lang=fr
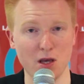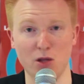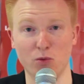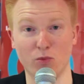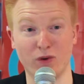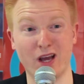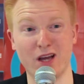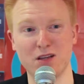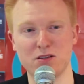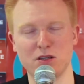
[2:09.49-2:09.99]
Et
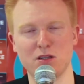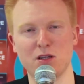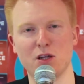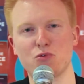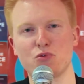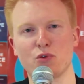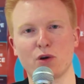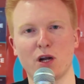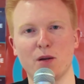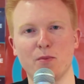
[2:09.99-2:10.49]
donc, assez
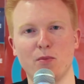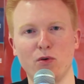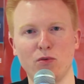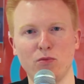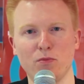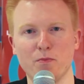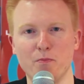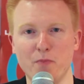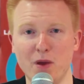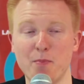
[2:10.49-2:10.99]

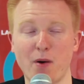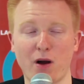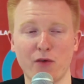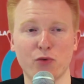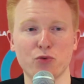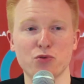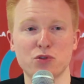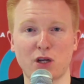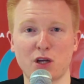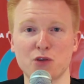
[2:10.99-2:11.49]
naturellement, mais par
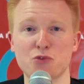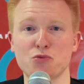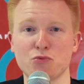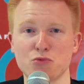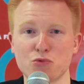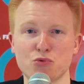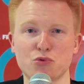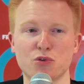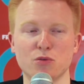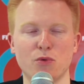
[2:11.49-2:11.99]

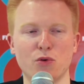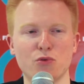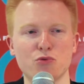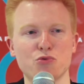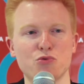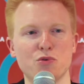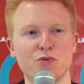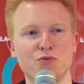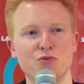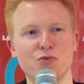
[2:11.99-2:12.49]
frustration, justement,
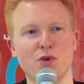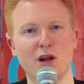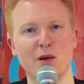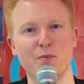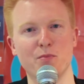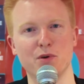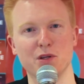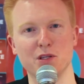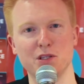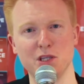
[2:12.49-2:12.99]
je suis venu à
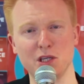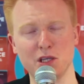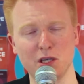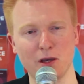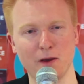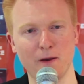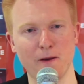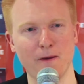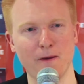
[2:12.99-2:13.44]
la politique.